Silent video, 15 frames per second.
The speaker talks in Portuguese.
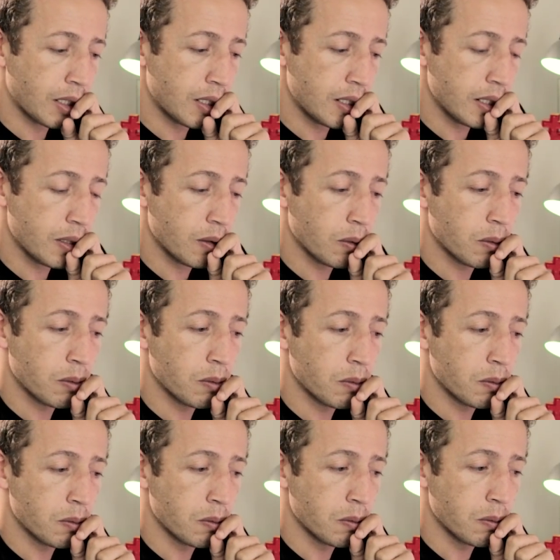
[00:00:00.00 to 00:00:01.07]

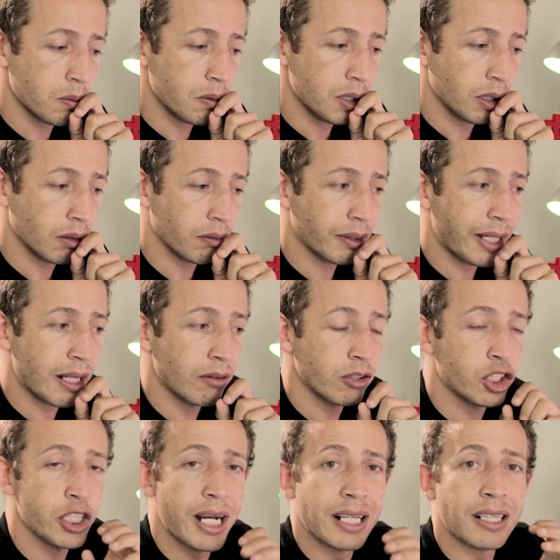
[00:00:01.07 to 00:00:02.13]
eu, eu não quero
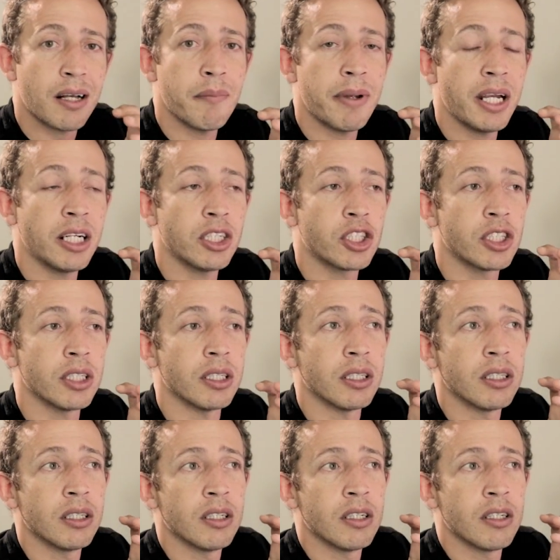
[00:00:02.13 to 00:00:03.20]
diretamente
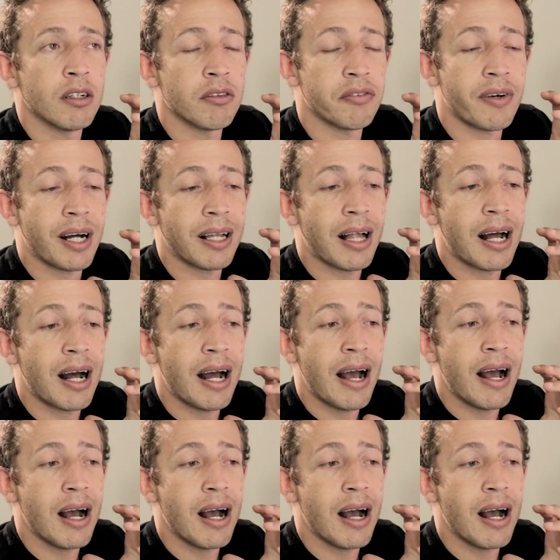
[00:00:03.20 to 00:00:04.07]
falar